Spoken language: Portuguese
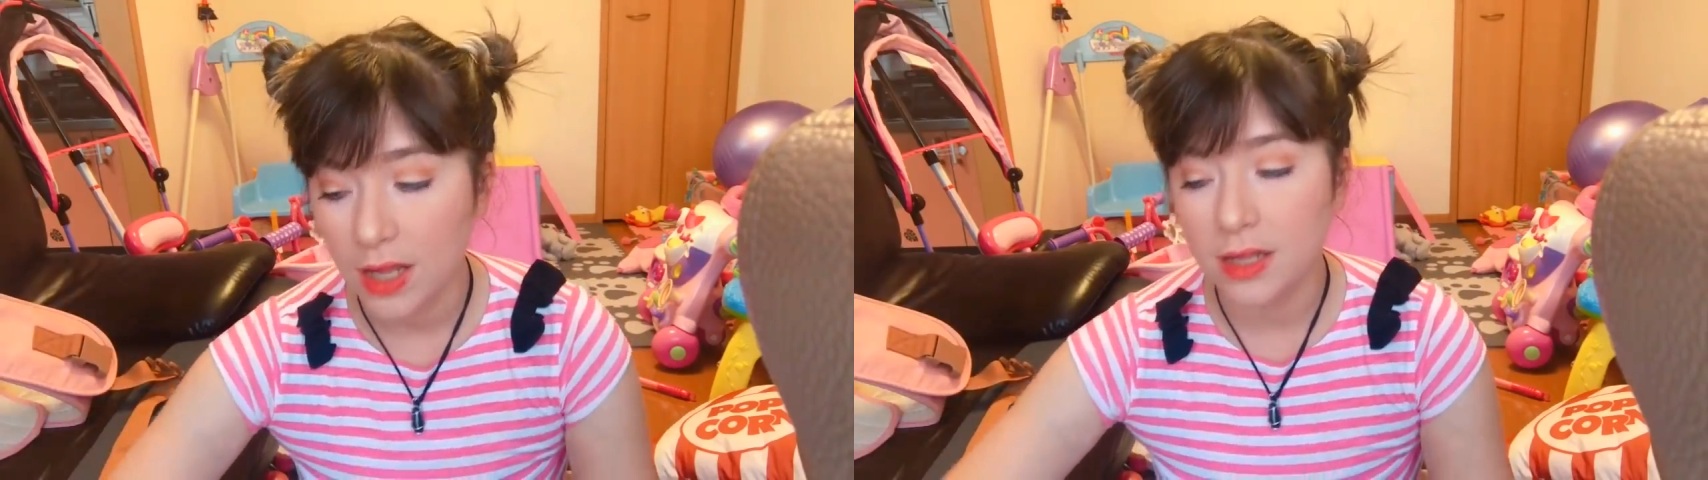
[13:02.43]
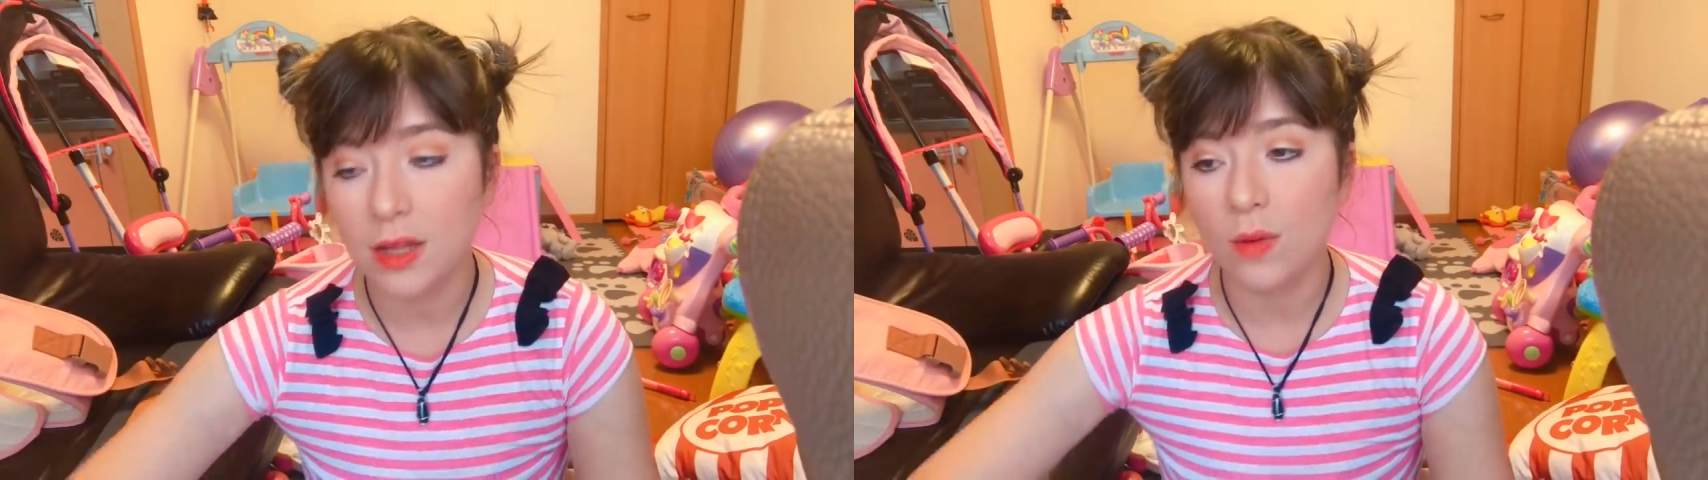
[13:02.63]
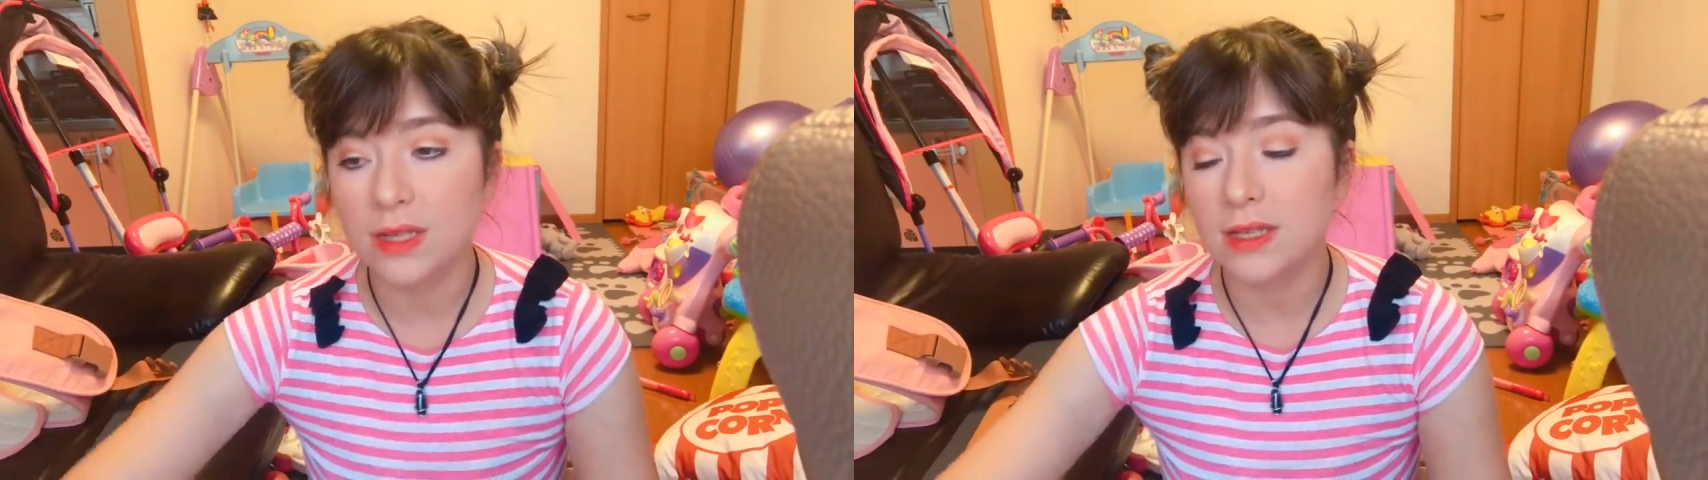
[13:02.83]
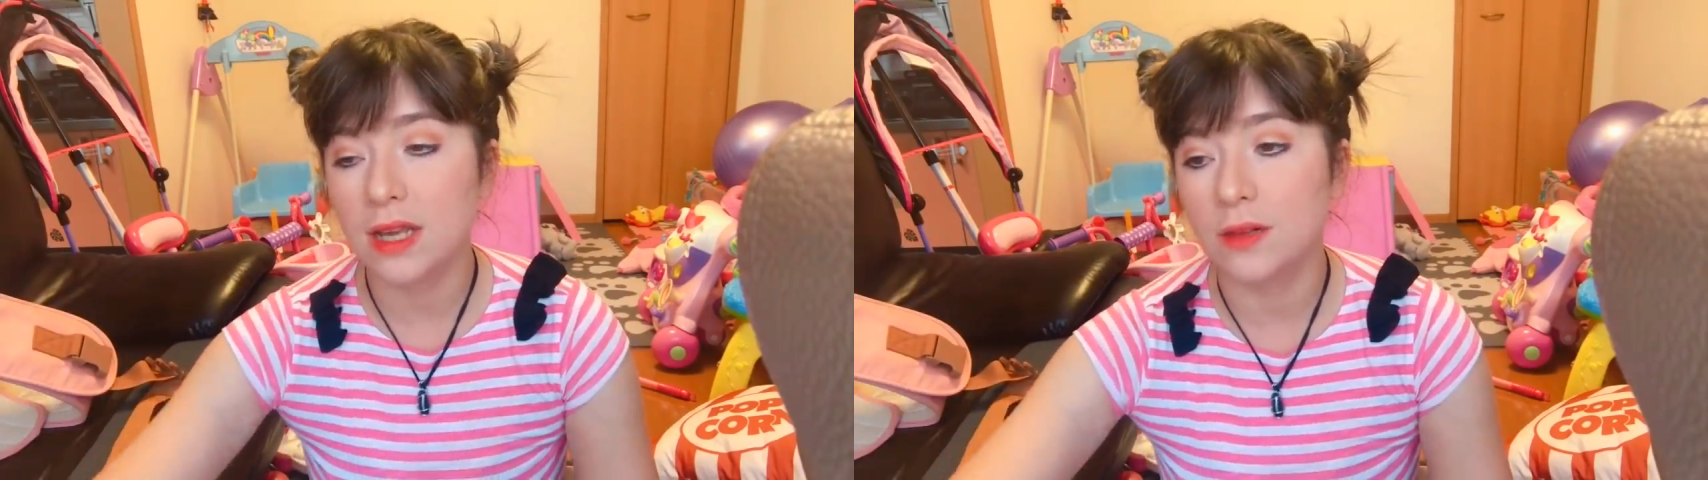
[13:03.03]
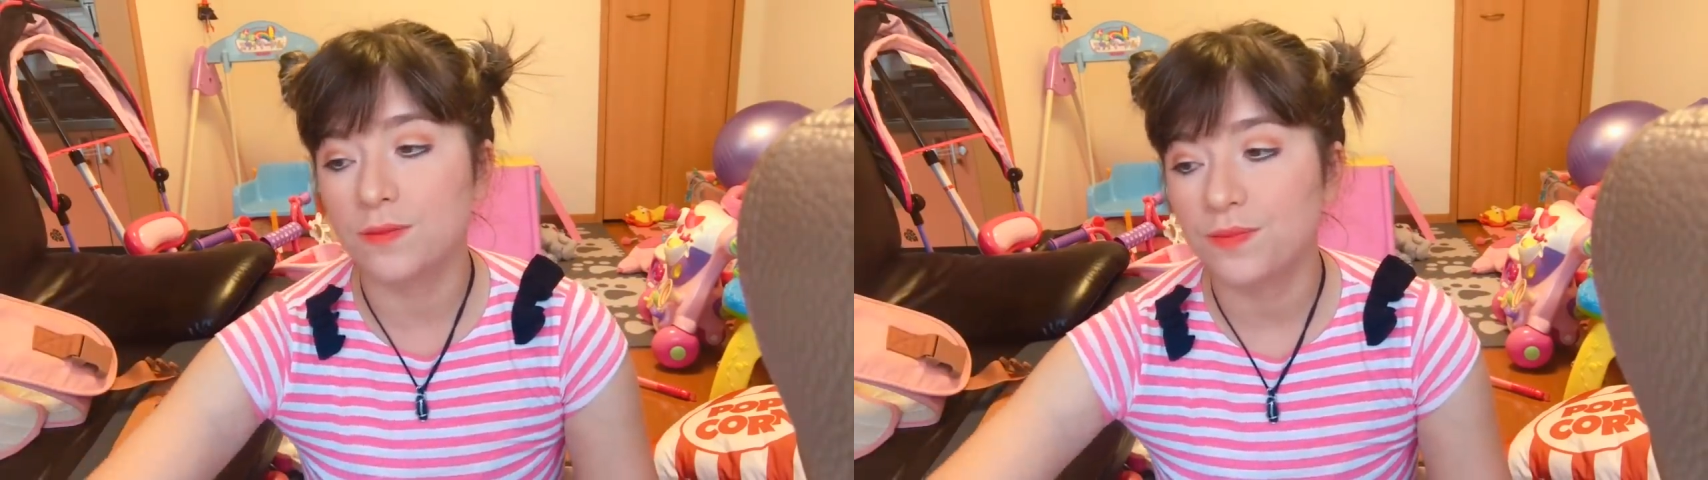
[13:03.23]
Então,
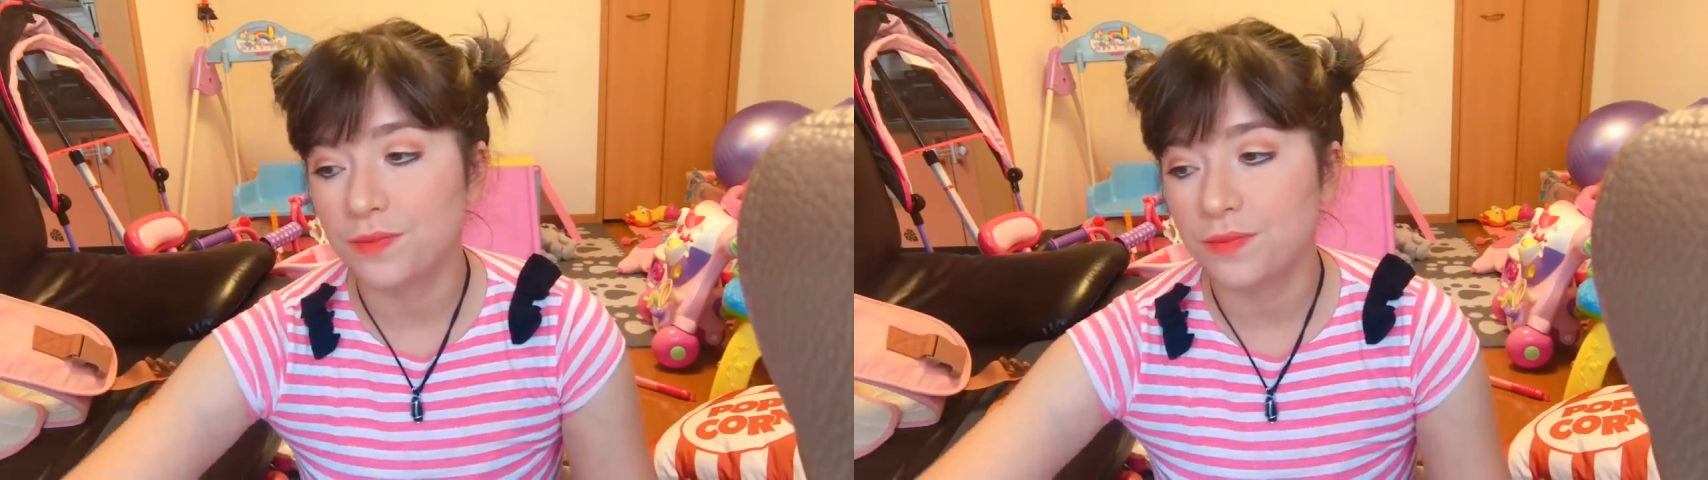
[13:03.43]
assim,